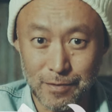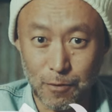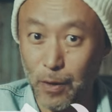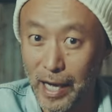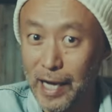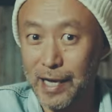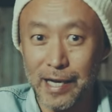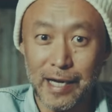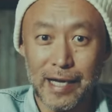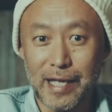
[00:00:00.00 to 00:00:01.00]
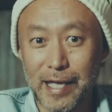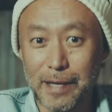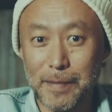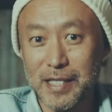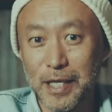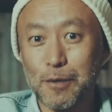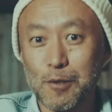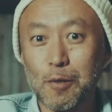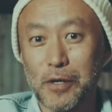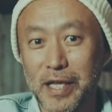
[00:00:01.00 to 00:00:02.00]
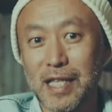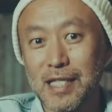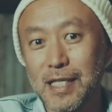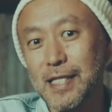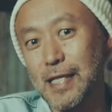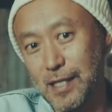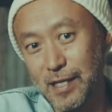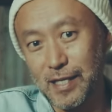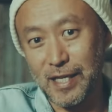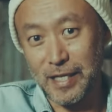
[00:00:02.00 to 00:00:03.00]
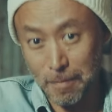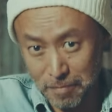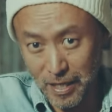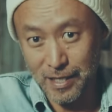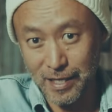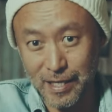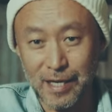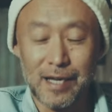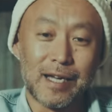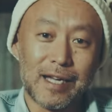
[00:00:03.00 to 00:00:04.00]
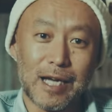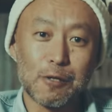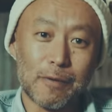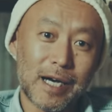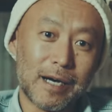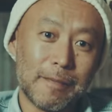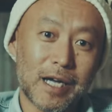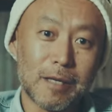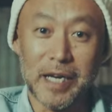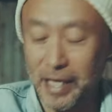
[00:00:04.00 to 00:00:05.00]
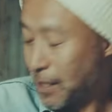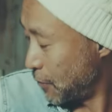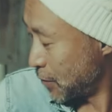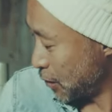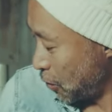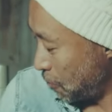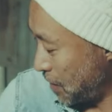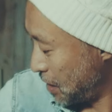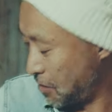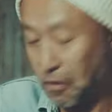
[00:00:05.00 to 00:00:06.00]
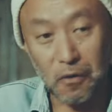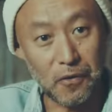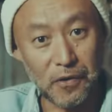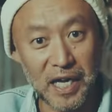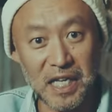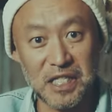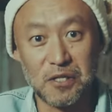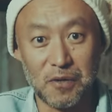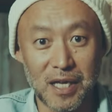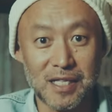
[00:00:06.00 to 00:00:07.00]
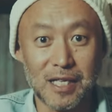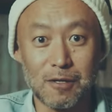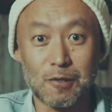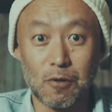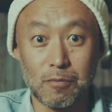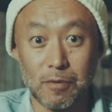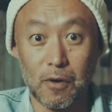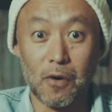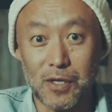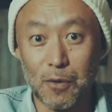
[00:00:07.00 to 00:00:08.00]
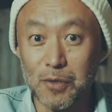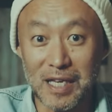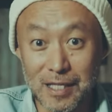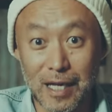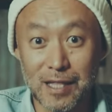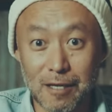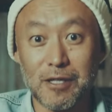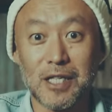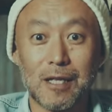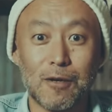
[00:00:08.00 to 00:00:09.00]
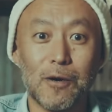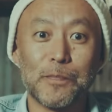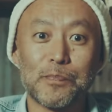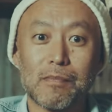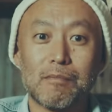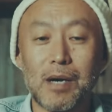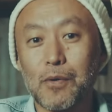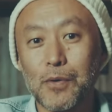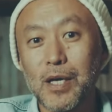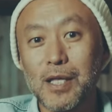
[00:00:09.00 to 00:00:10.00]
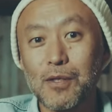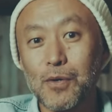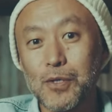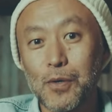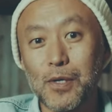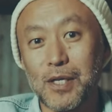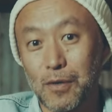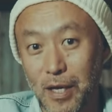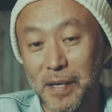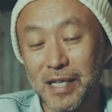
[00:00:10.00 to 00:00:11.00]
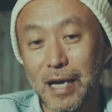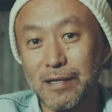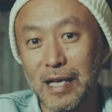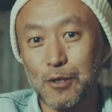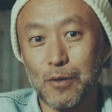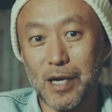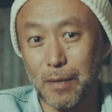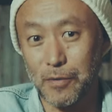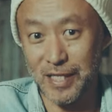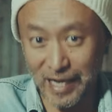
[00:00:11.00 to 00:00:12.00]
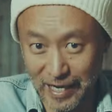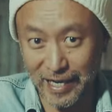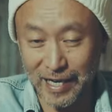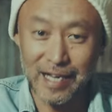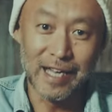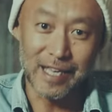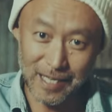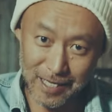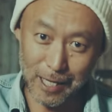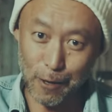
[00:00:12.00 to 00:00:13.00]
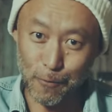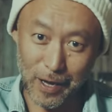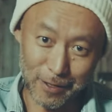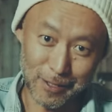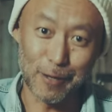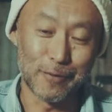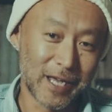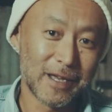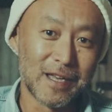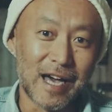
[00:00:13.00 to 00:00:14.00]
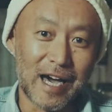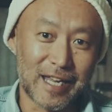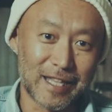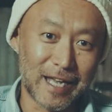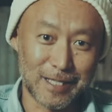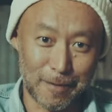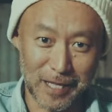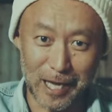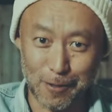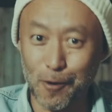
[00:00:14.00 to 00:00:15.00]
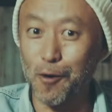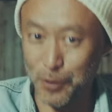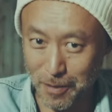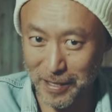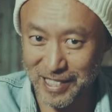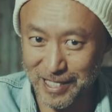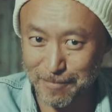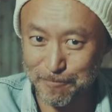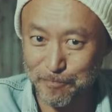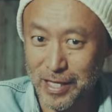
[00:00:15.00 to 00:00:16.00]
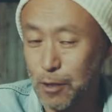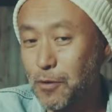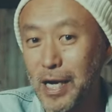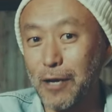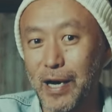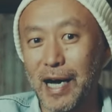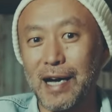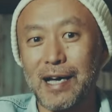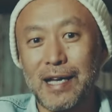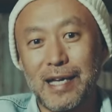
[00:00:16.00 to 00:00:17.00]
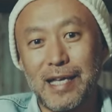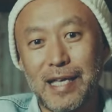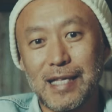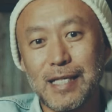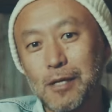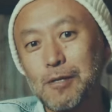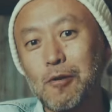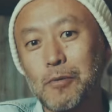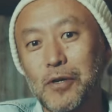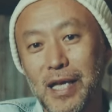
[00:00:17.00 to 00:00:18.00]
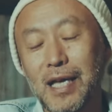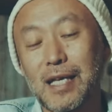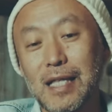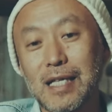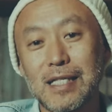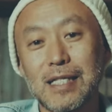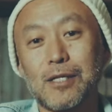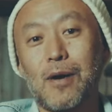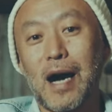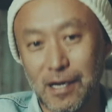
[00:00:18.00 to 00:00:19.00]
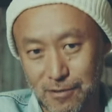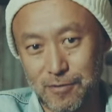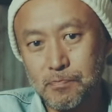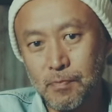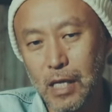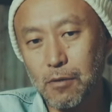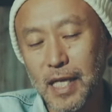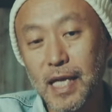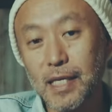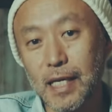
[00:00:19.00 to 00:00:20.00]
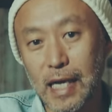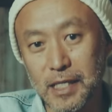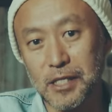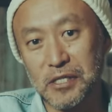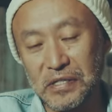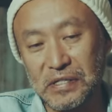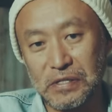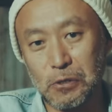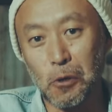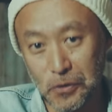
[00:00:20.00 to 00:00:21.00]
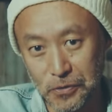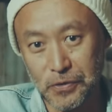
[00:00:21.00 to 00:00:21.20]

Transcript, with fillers: とか、石油ストーブのね、立ち位置だったり、燃費だったり、あとは今ね、このスノーピークとアラジンのね、石油ストーブを基本的に使ってるんですけど、この辺の商品のね、比較検証なんかもしながら、いい点悪い点をね、洗い出してみたいと思ってます。で、今回は、石油ストーブのね、立ち位置の把握、あと電気、ガス、灯